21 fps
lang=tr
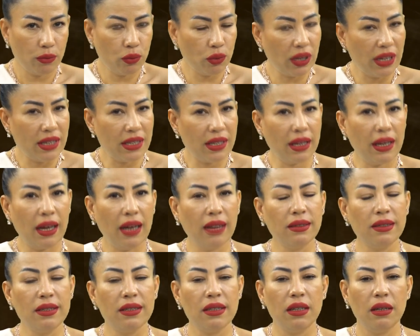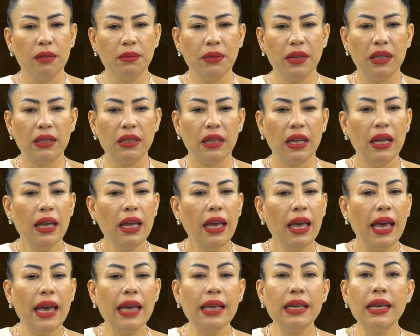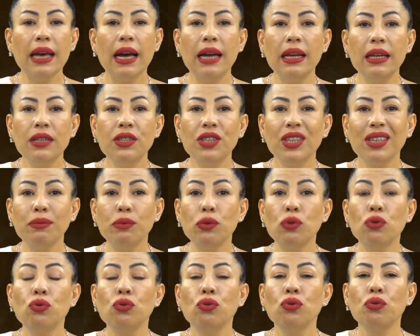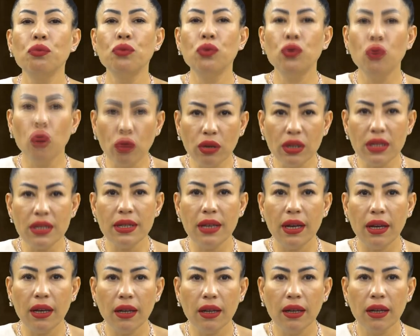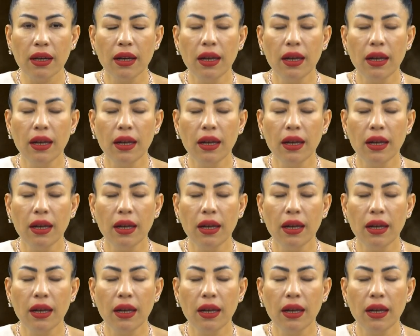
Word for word: bu gezegen dizilimlerinde engelleyecek bir durum yok ise